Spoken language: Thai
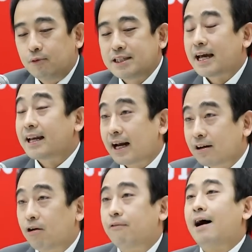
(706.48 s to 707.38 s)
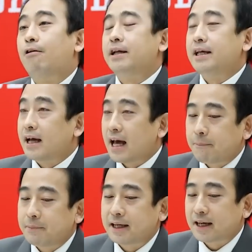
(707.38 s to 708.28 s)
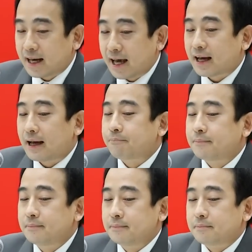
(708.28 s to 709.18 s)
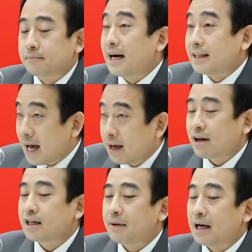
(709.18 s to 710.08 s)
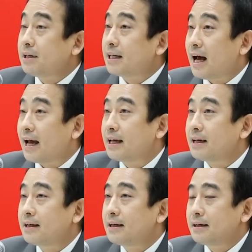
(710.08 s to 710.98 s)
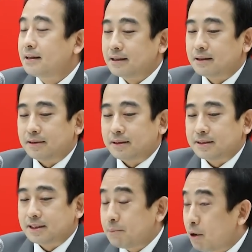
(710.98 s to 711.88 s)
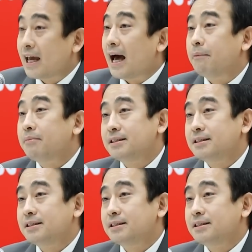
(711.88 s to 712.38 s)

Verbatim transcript: วิสัยทัศน์ของเราในอีกห้าปีข้างหน้าครับภายใต้รัฐบาลเพื่อไทยที่บริหาร